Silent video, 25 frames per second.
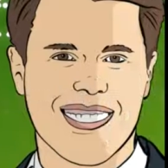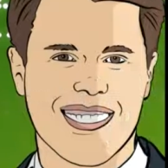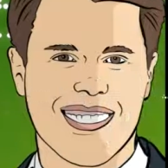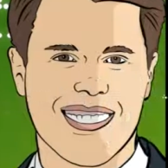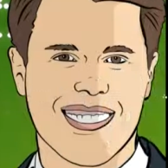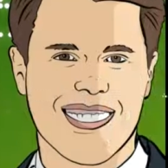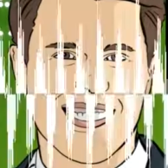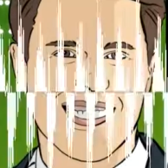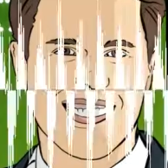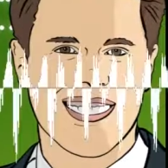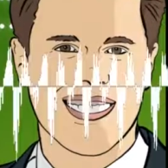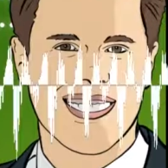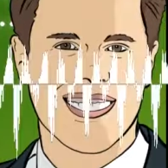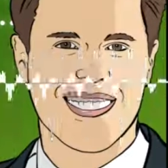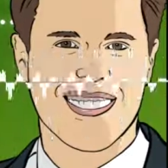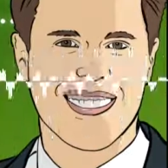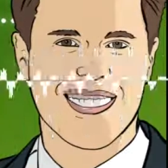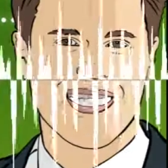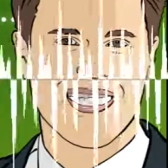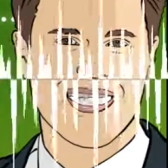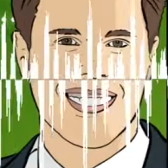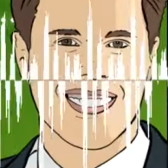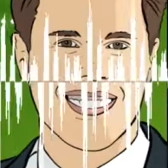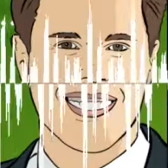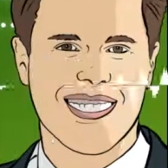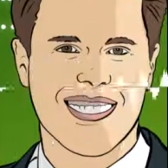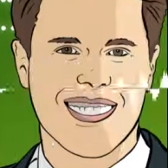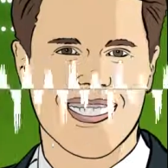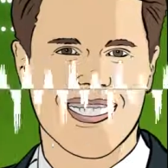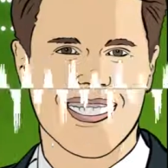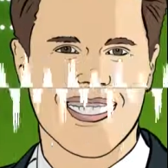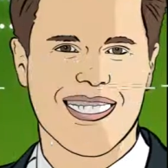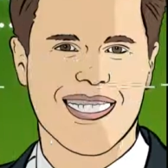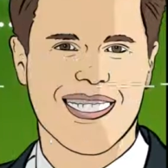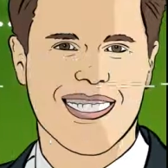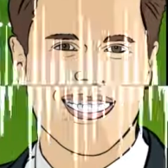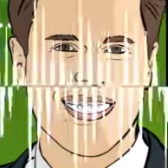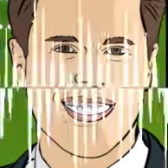Themen,
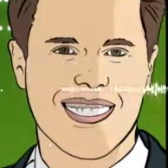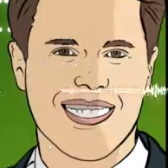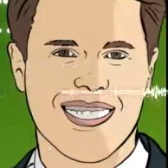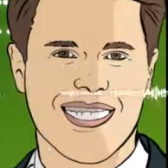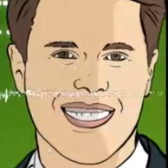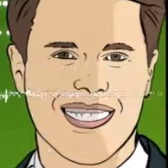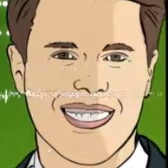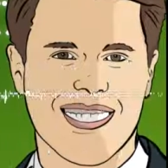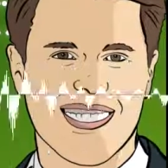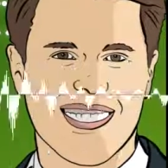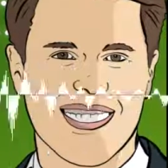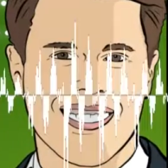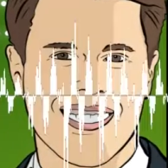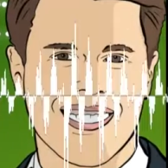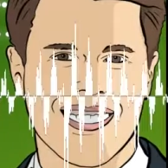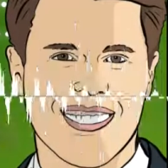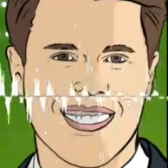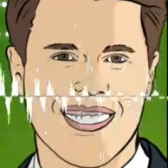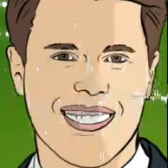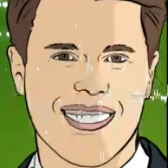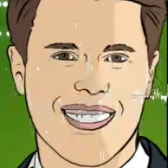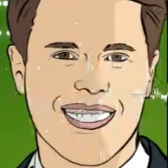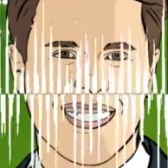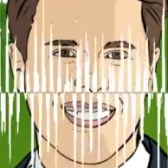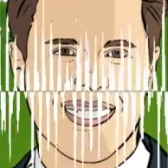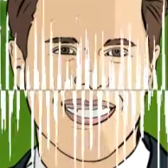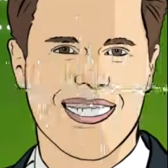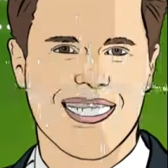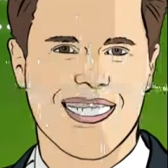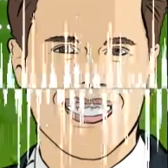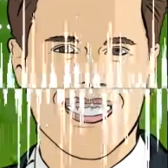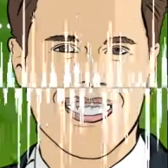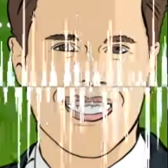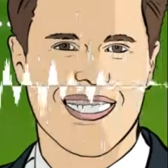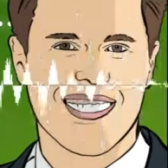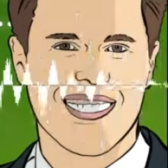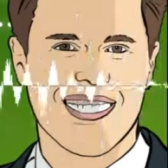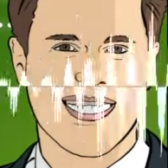ähm, weil zu viel
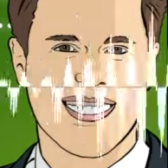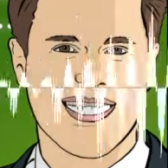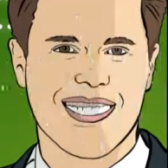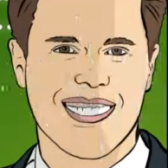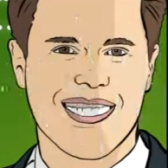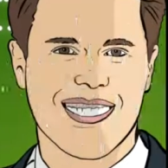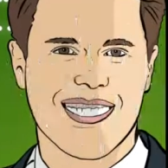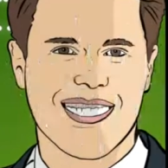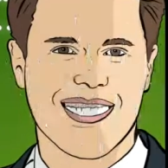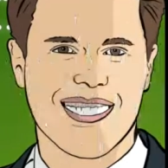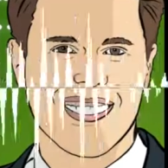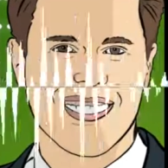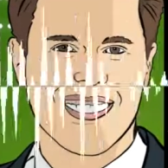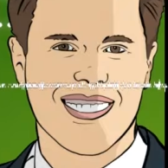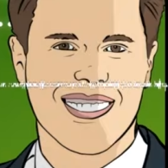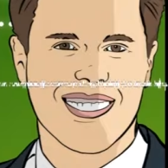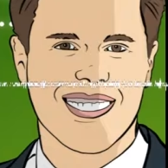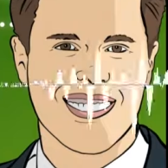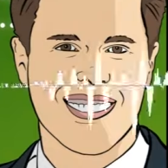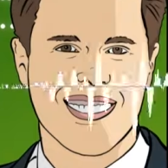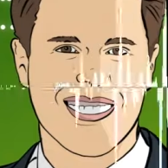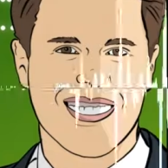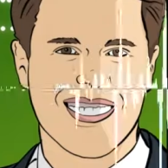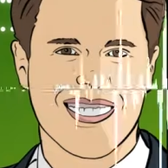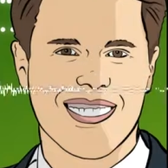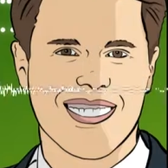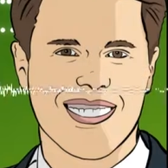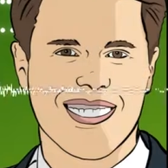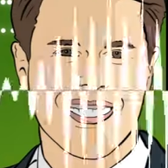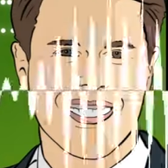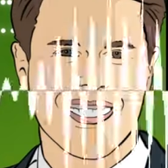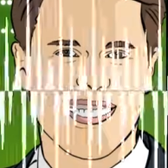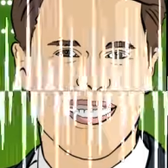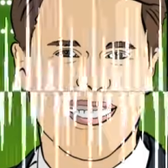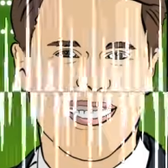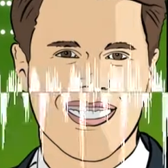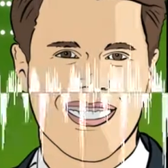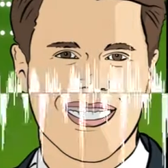gleichzeitig wichtig ist. Das heißt,
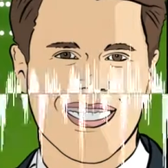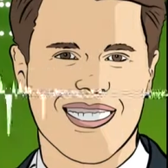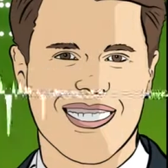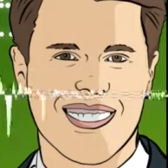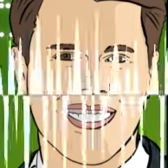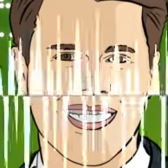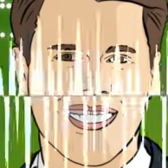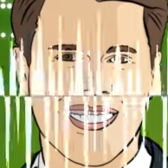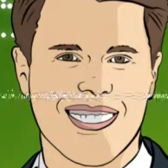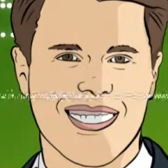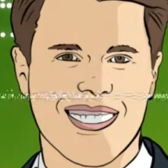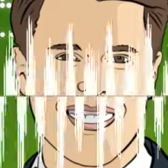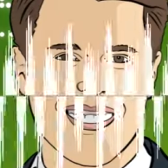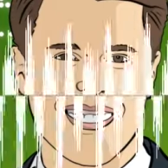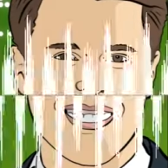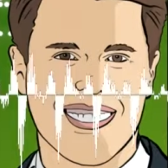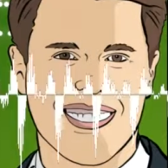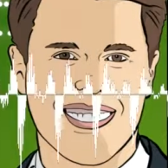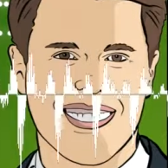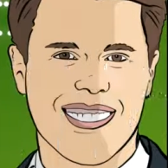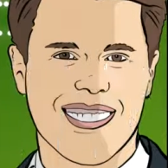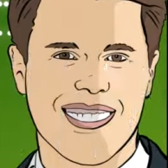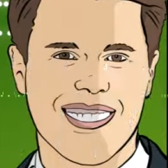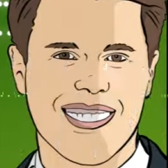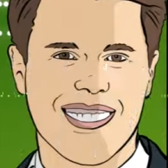wir wollen erstmal sehen,